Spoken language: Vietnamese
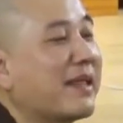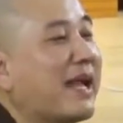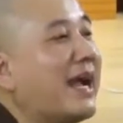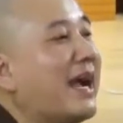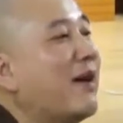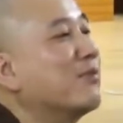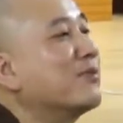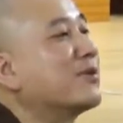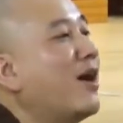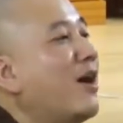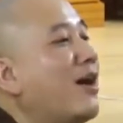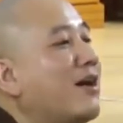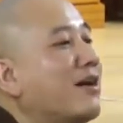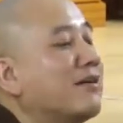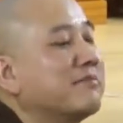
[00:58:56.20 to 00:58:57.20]
Không
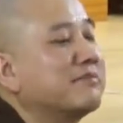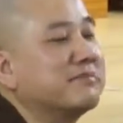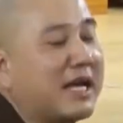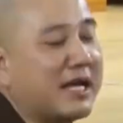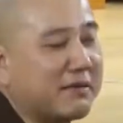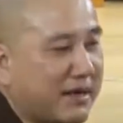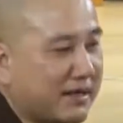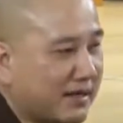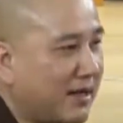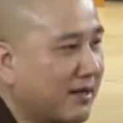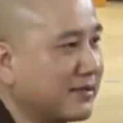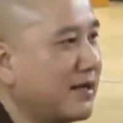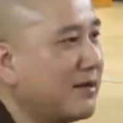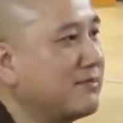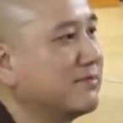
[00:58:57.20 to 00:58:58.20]
có, để bàn thờ
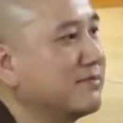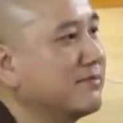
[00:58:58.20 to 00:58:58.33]
trống.